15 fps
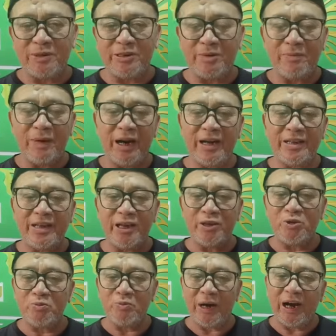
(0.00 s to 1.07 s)
jemaahnya
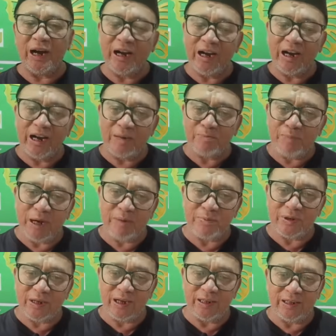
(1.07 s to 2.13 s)
itu maaf maaf
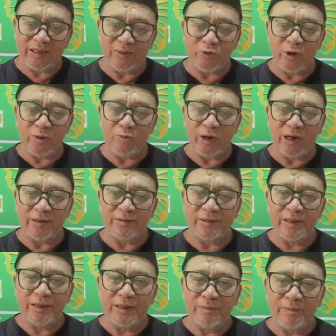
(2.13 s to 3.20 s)
sekali ini juga bukan
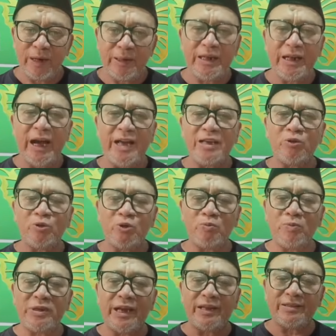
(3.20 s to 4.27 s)
ini hanya untuk
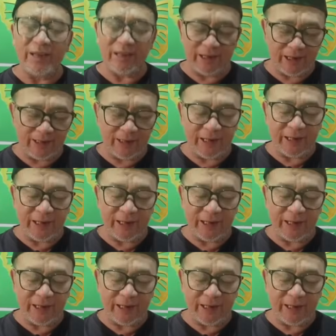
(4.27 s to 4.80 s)
menyatakan